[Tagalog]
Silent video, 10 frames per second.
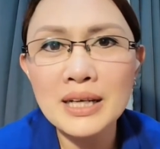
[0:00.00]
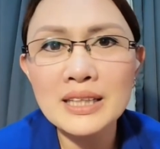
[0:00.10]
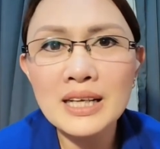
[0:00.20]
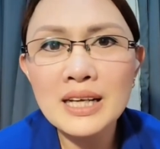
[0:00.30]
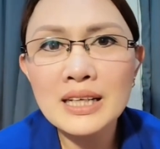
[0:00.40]

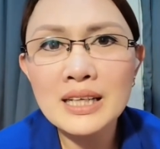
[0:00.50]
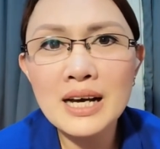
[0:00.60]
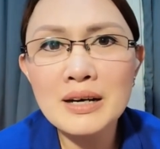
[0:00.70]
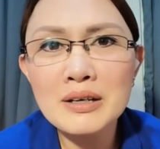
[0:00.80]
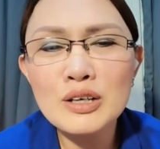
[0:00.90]

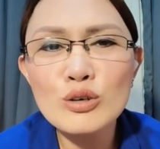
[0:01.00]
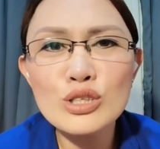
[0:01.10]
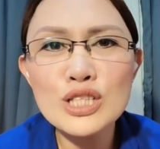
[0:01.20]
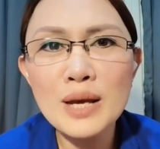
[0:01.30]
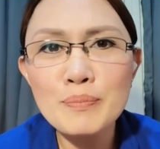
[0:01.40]
ng
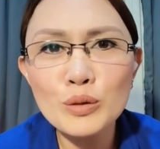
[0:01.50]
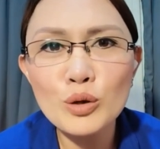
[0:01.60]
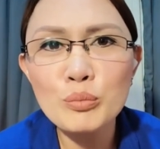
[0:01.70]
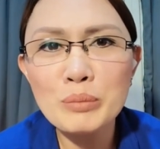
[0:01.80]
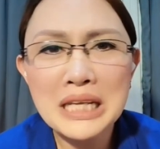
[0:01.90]
konseptong
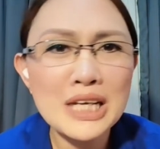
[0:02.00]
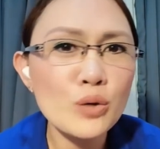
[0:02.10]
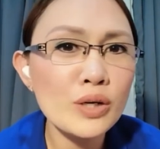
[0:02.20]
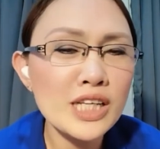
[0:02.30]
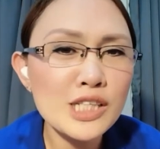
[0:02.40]

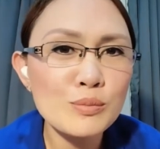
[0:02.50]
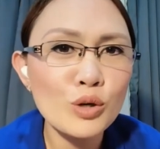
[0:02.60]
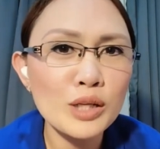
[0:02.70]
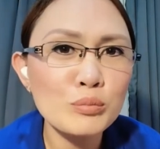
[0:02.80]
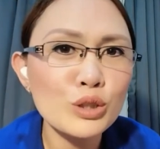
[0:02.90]
bilingualismo at
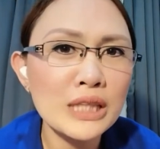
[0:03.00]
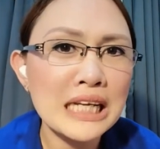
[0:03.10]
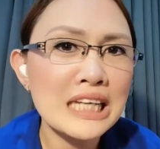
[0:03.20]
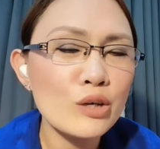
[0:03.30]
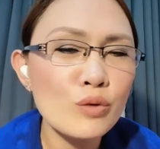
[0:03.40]

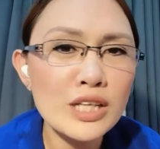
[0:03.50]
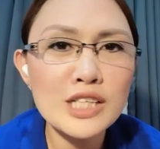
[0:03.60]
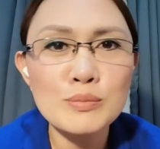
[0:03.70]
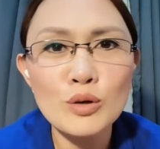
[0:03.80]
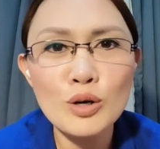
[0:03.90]
multilingualismo
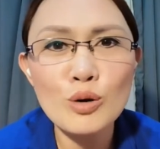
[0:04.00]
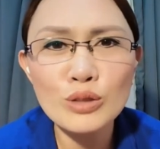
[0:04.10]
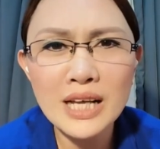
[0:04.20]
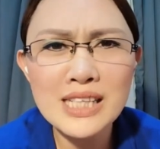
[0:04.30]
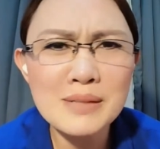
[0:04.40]
kaugnay
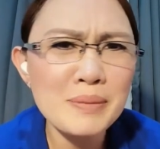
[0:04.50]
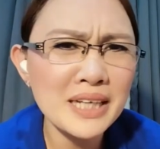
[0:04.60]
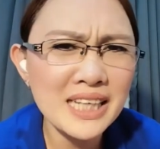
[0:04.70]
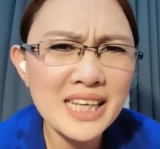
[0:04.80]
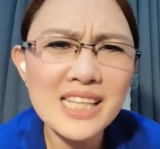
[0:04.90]
sa
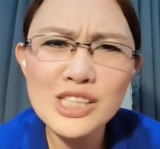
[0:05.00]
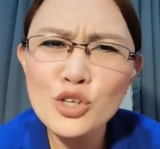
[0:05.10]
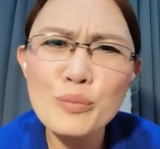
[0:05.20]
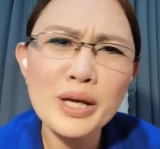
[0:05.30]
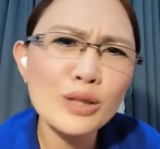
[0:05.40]
pagiging
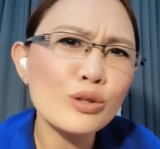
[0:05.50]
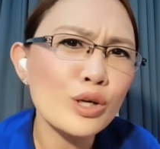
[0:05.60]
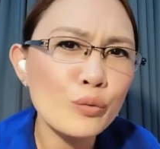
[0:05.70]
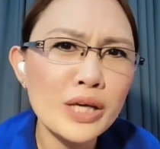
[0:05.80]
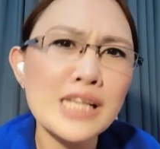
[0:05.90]
instrumento ng
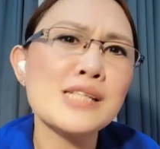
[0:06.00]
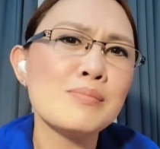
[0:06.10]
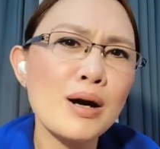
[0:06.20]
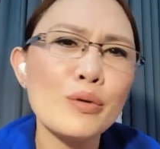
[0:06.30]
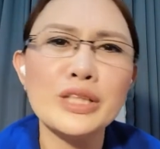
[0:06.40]
wika sa
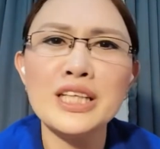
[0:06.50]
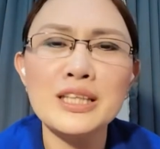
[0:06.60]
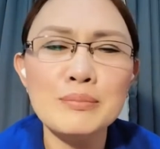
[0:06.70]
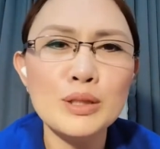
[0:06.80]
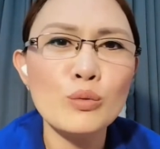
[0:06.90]
bawat
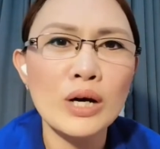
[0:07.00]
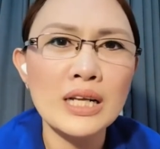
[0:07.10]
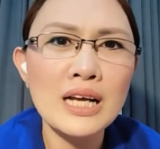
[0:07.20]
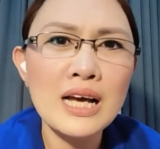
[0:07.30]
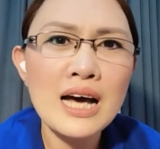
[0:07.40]
individual?
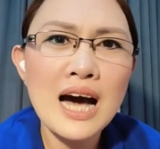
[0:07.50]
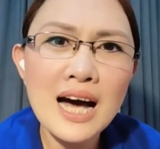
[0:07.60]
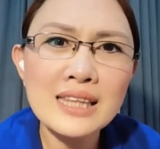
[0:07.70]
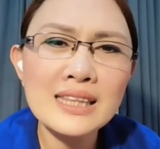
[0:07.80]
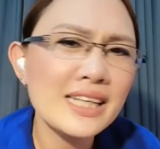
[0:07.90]
at
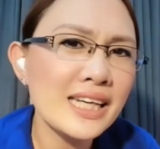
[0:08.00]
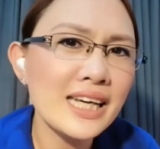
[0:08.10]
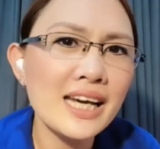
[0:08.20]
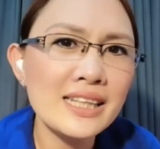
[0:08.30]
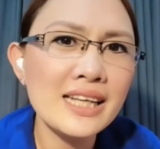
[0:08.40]
nagiging
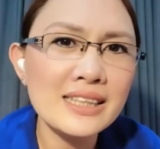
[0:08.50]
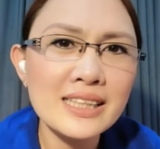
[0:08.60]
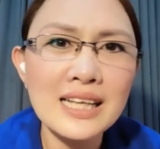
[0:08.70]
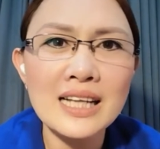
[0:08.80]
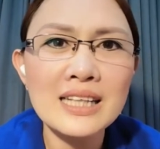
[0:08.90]
identidad
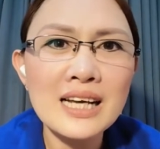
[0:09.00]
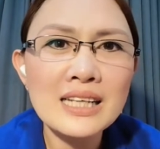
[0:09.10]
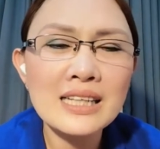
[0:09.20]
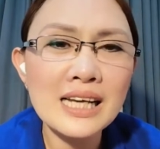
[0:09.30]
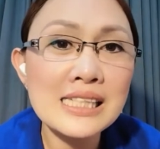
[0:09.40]
ng
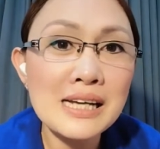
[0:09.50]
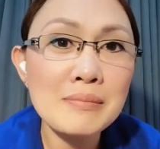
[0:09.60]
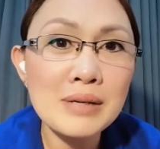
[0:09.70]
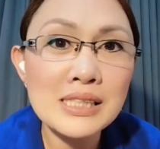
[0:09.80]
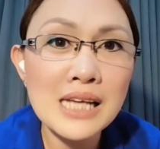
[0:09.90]
isang
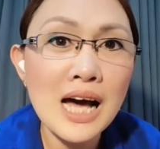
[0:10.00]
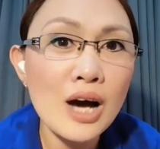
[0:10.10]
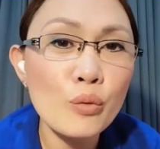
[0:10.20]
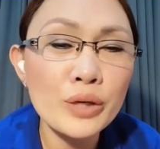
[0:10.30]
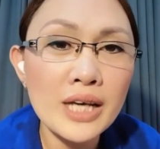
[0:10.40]
bansa ang
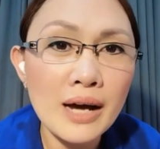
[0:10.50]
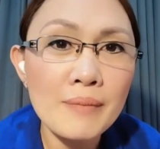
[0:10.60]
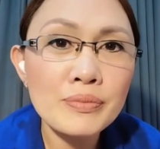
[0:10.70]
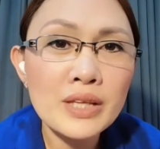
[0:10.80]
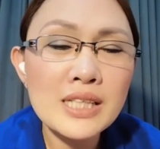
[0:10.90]
wika.
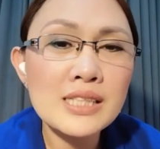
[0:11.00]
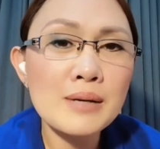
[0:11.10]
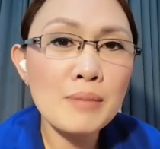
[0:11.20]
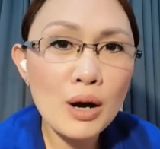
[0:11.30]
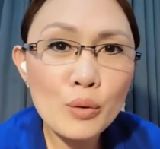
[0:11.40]
Sa
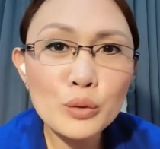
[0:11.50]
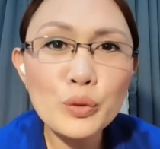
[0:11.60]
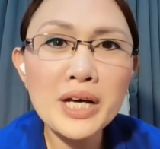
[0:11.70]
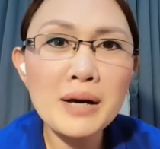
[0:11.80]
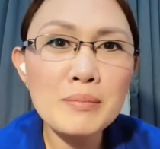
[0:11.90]
bawat
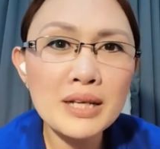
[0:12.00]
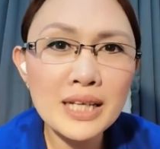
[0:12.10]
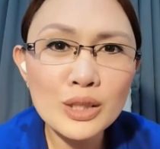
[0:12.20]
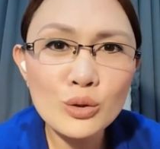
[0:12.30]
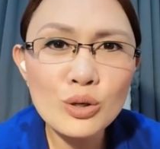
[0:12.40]
wika ba na
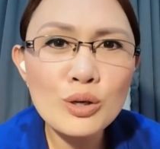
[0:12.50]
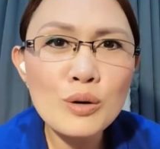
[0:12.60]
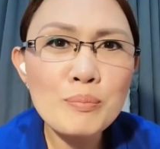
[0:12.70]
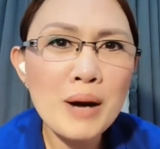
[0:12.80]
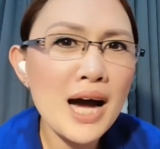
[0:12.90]
ito,
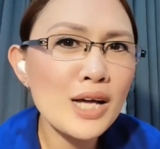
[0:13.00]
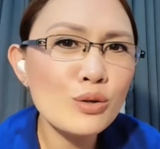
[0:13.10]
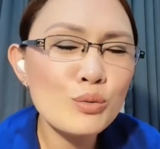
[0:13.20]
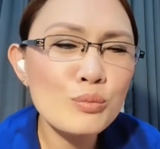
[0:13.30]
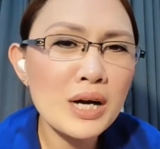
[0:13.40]
paanong
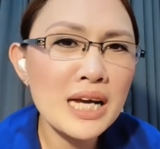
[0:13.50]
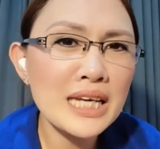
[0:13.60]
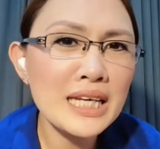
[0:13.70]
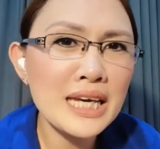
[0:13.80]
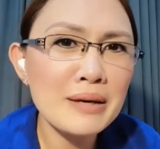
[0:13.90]

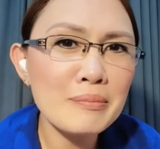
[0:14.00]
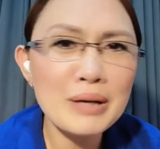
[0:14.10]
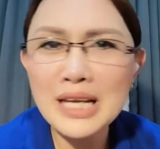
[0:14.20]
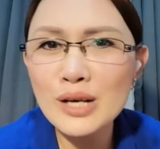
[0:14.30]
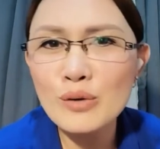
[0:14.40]
magiging
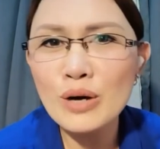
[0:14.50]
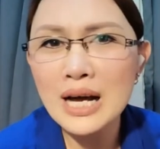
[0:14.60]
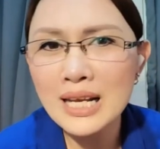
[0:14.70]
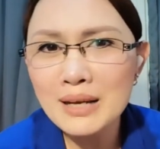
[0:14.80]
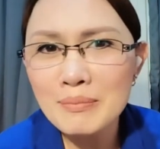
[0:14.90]
bilingual,
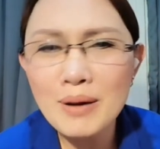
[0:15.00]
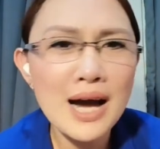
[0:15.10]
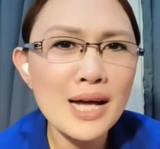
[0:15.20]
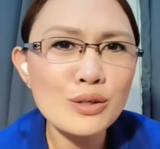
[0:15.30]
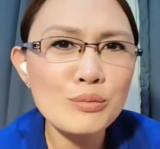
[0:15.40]

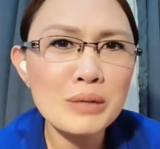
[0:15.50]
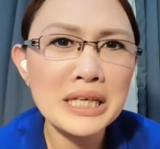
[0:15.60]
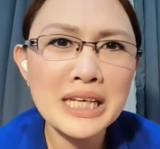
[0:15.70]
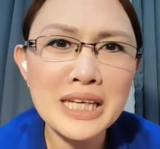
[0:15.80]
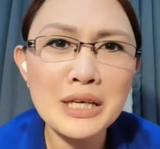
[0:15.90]
paanong
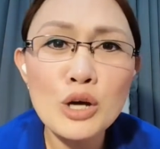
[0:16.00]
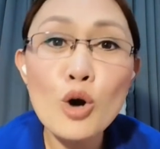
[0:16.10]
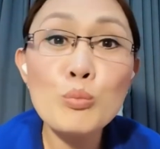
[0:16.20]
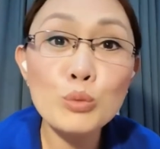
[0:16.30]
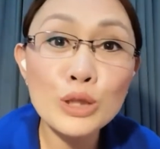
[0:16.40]
magiging
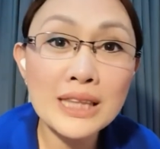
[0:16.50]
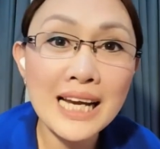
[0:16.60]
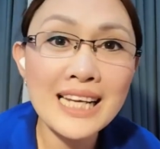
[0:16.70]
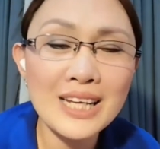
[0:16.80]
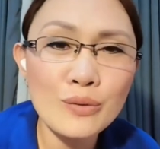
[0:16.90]

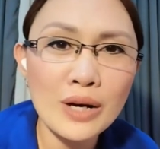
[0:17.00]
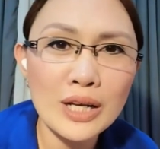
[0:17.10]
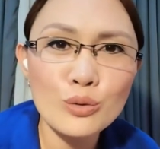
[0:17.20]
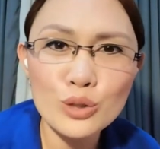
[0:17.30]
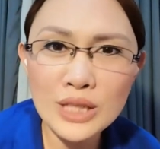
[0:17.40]
multilingual.
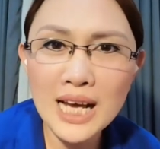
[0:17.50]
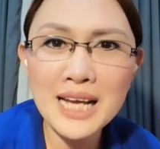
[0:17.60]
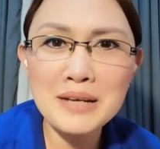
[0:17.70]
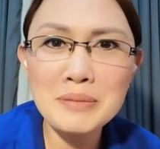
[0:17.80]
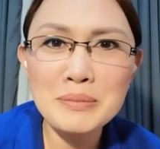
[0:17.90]
Una,
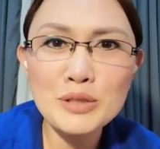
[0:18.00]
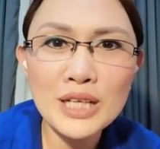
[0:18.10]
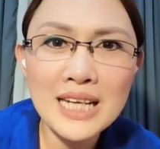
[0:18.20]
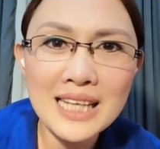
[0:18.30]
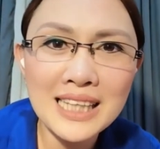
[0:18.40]
alamin muna
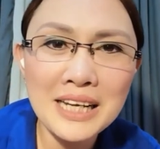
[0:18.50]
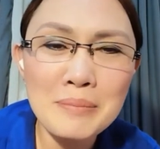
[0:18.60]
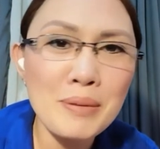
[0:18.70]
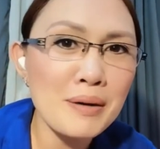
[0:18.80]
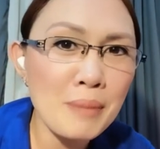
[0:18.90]
natin ang
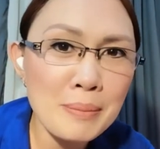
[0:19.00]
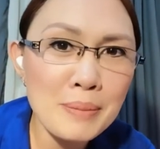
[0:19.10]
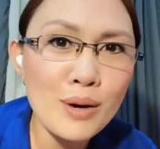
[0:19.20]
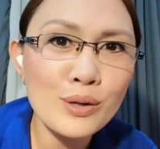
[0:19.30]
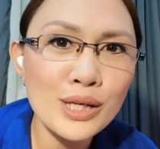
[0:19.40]

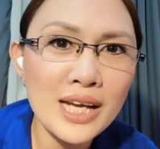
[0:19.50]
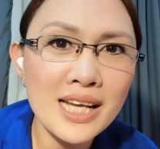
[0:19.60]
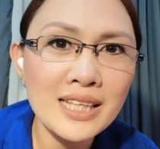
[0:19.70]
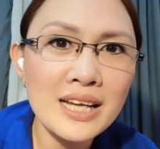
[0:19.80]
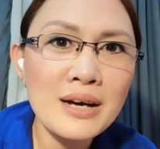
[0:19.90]
pagpapakahulugan
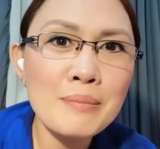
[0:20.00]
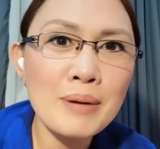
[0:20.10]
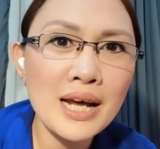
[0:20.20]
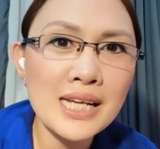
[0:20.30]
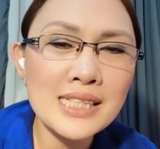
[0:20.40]
para
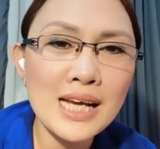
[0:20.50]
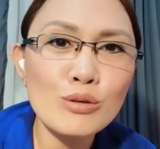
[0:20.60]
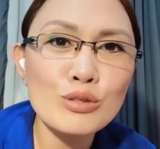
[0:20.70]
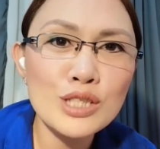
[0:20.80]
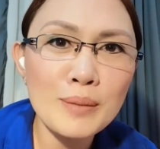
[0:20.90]
sa
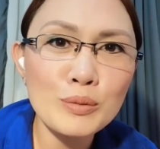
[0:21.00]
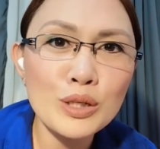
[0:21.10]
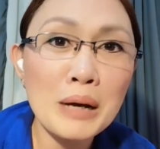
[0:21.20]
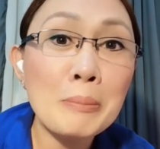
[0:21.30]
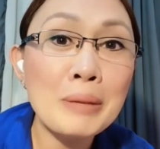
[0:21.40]
konsepto ng
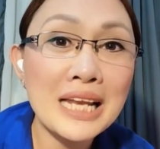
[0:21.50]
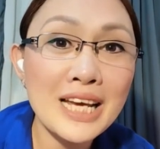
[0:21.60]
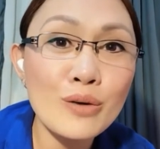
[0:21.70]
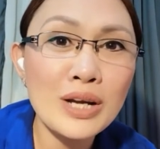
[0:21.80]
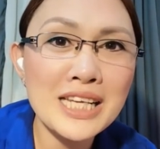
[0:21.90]

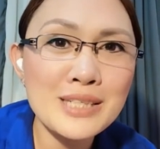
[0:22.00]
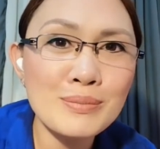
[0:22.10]
bilingualismo.